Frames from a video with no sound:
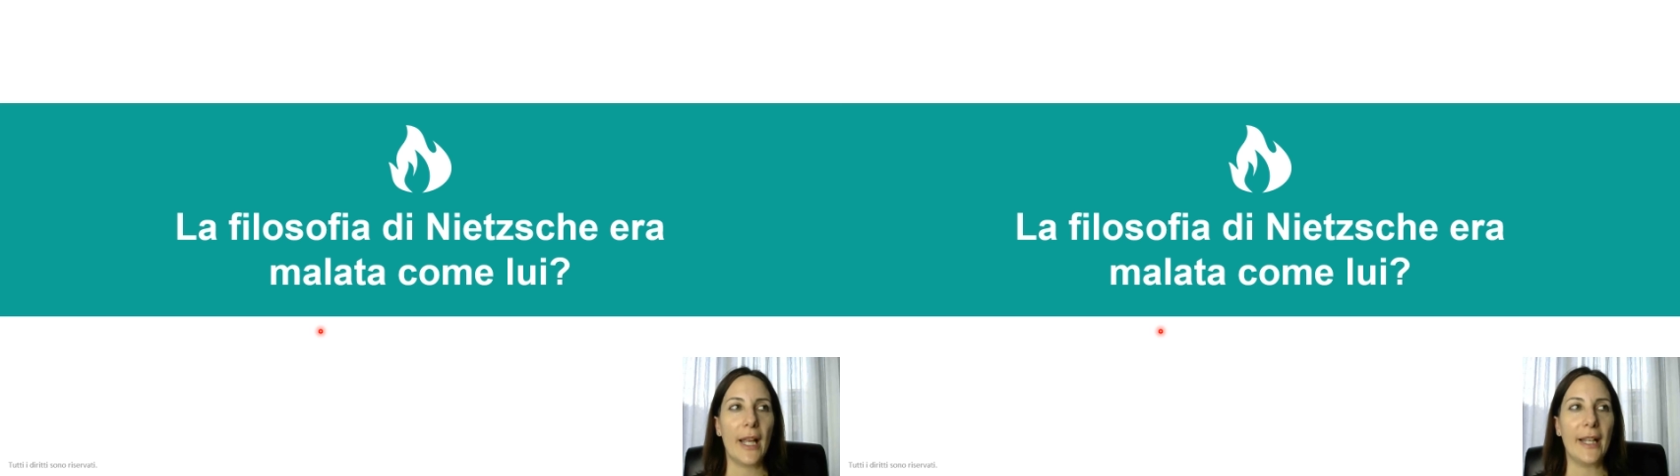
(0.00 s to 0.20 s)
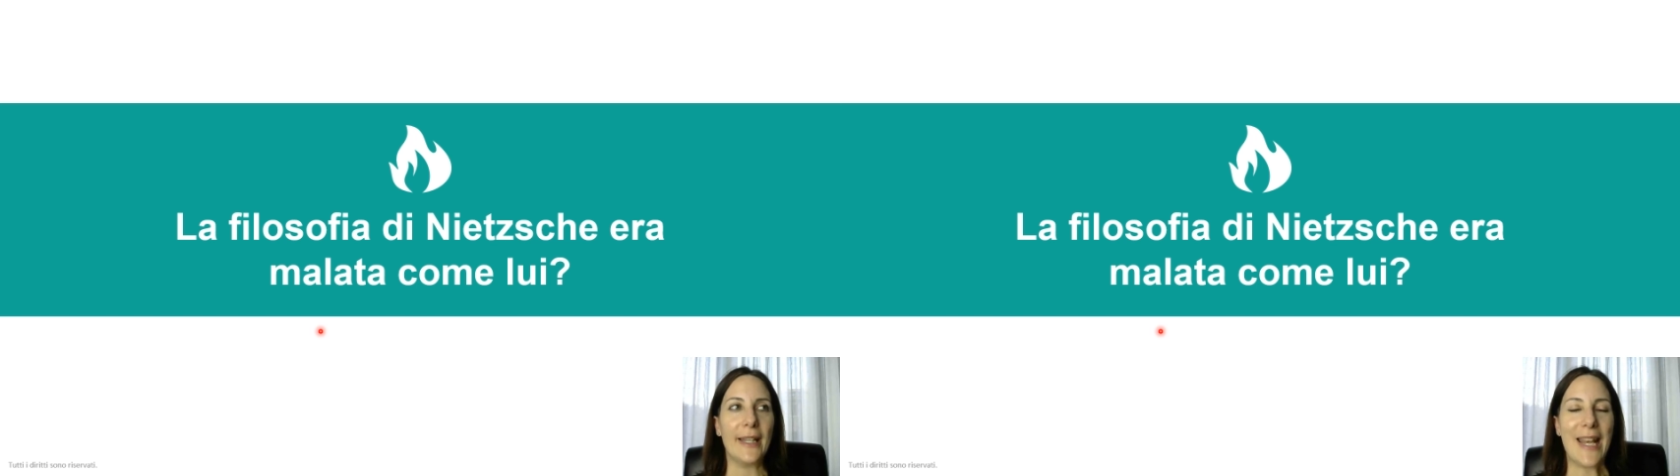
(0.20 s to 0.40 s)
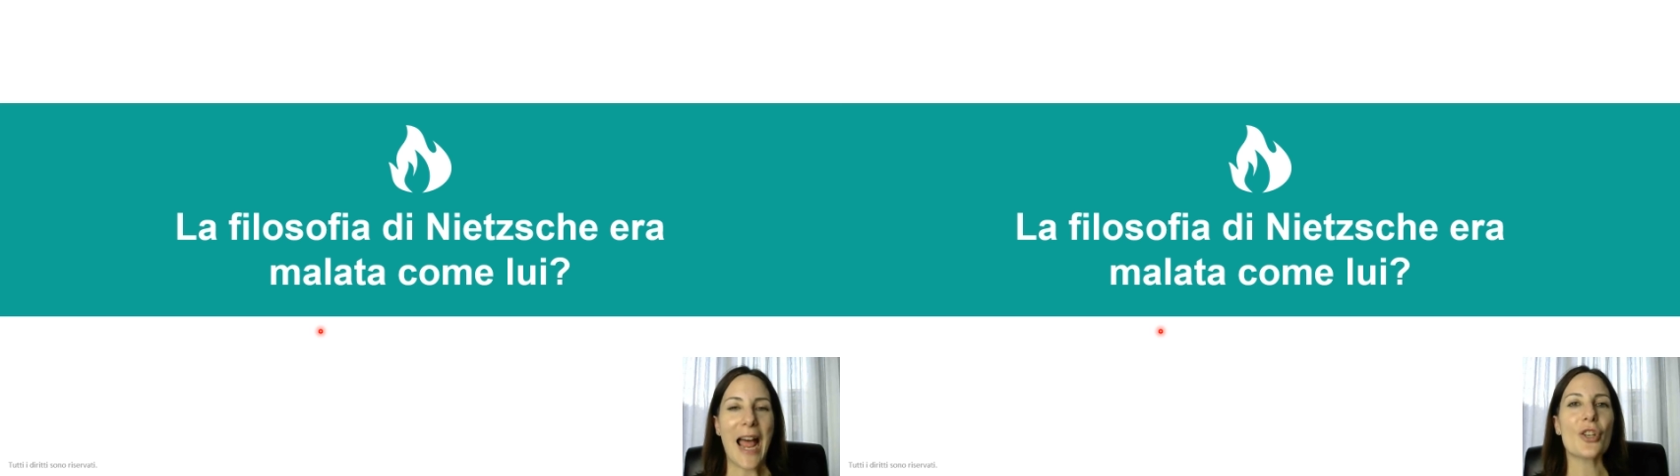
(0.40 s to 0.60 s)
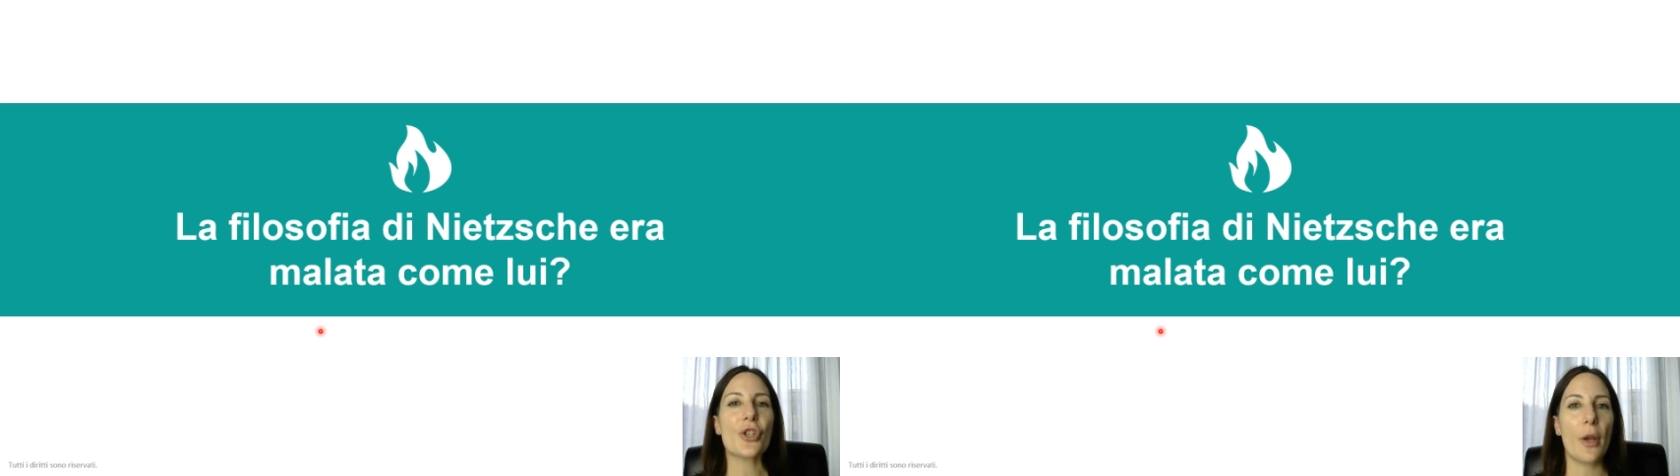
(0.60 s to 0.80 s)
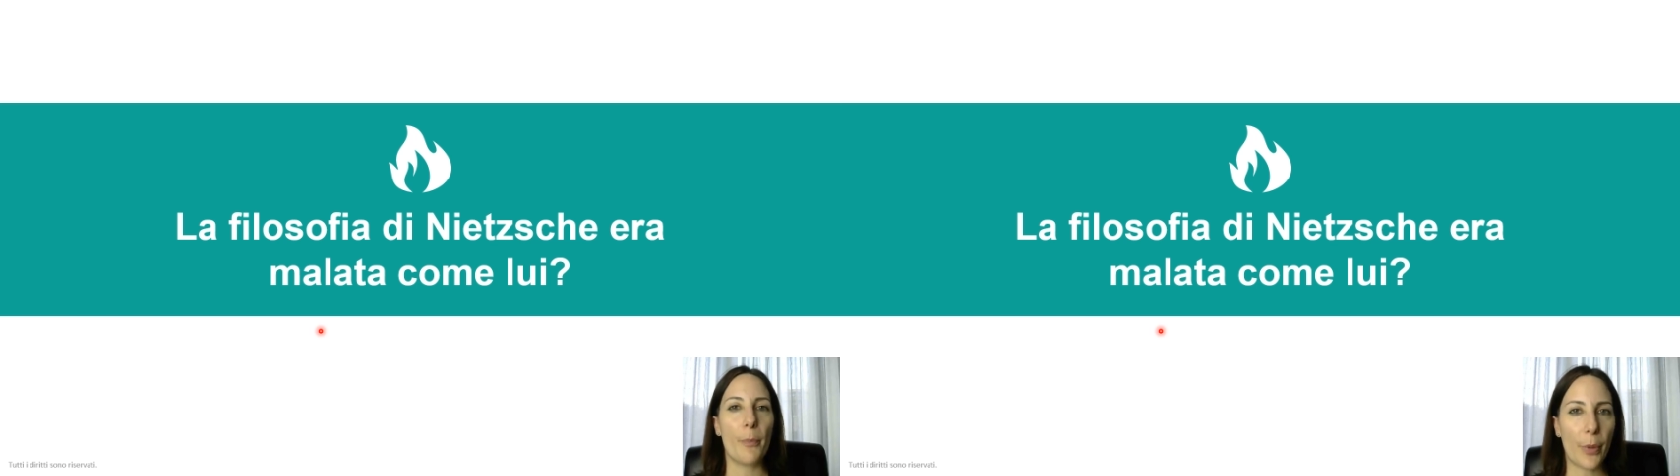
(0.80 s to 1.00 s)

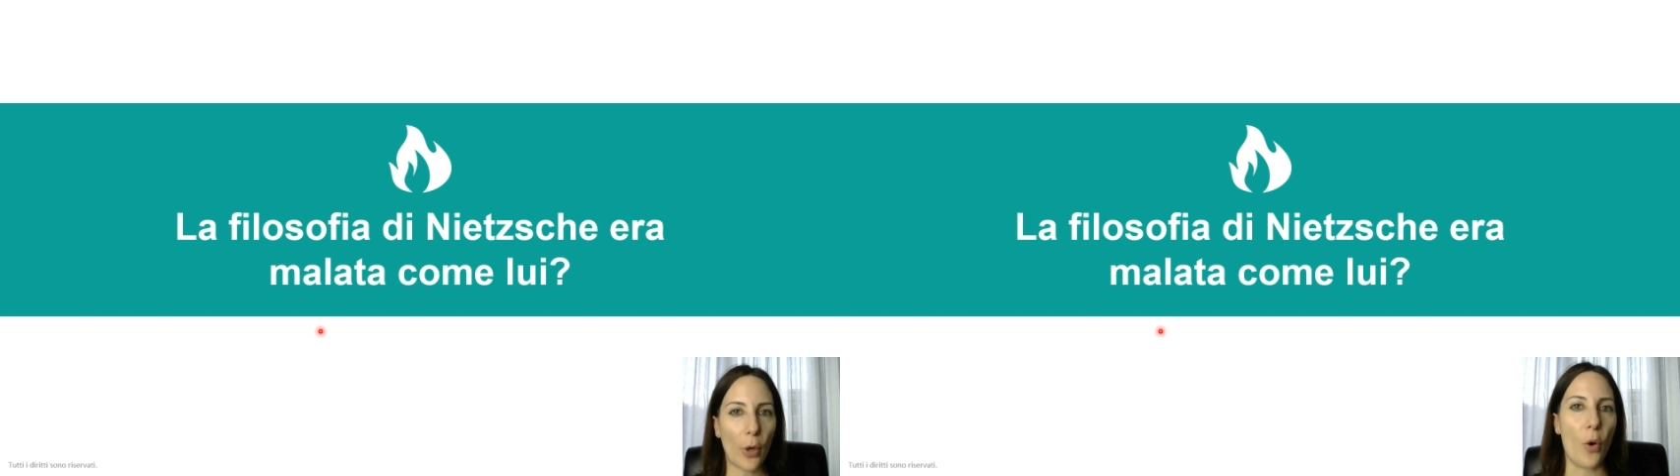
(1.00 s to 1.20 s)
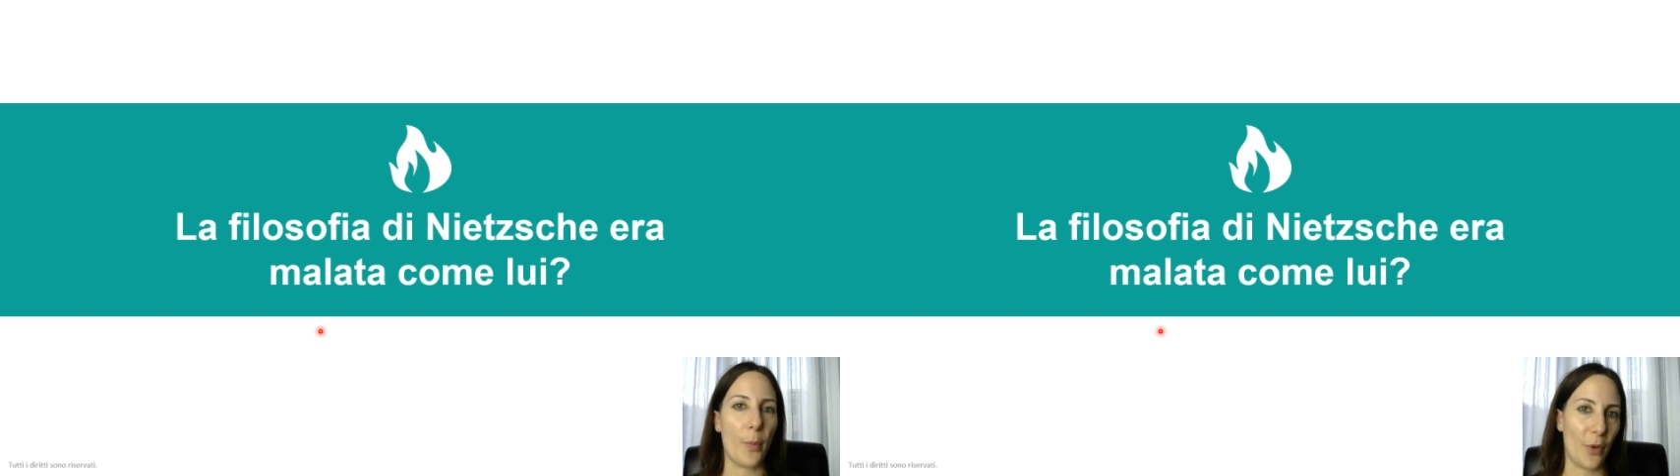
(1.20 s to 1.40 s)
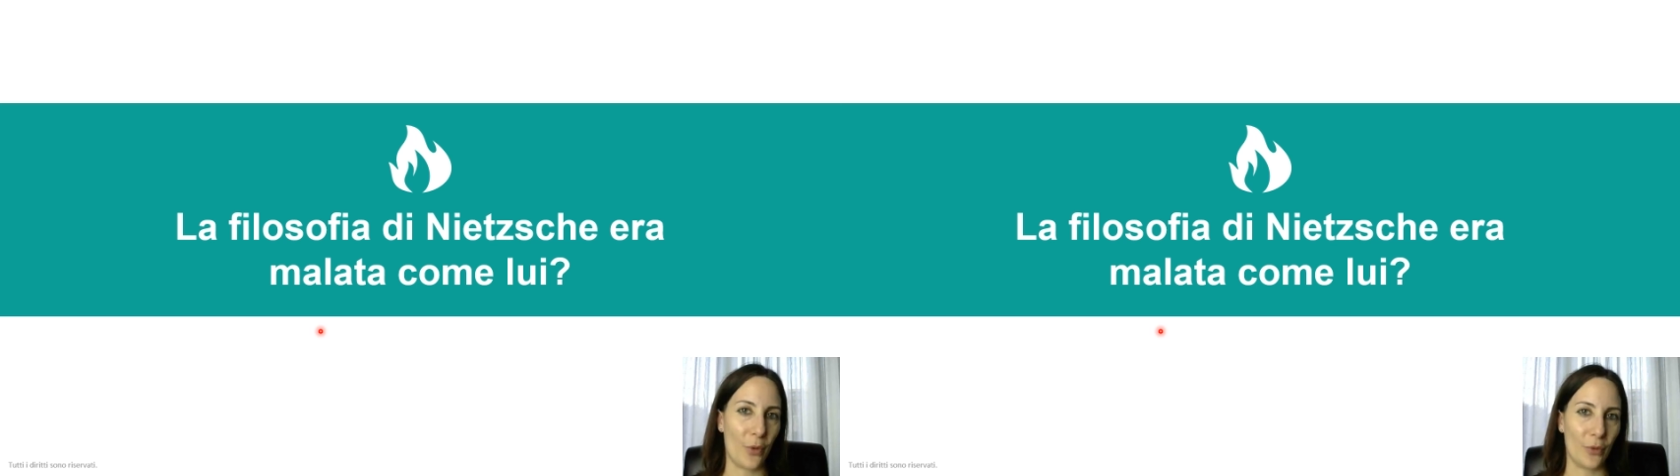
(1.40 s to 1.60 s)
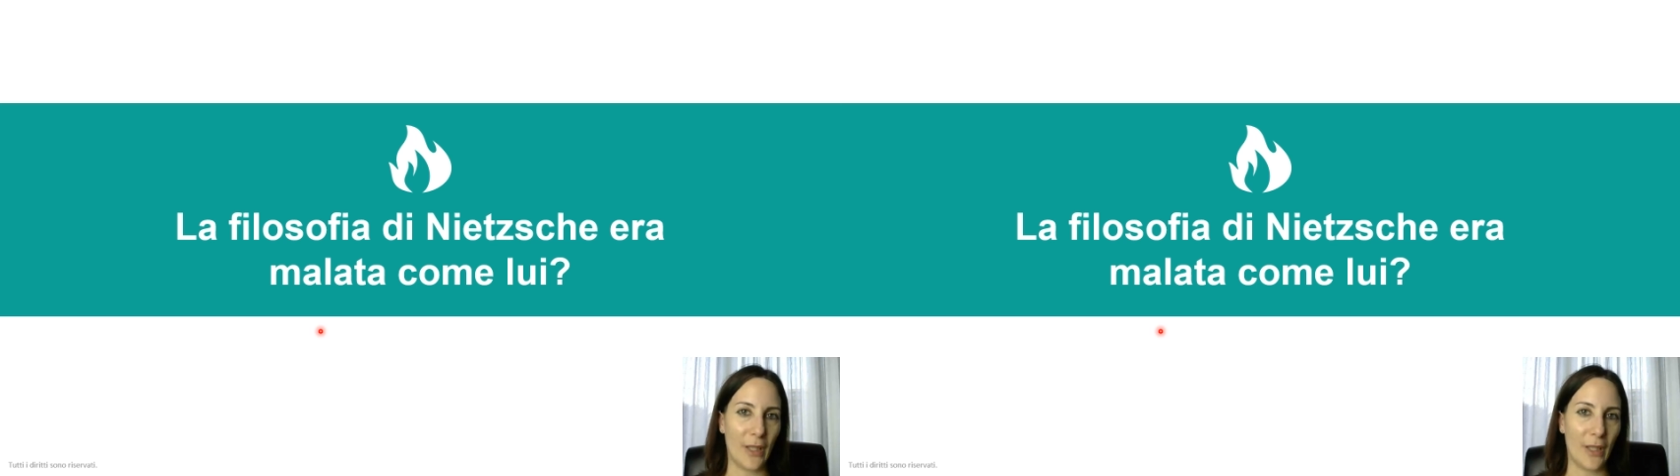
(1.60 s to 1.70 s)
nasce proprio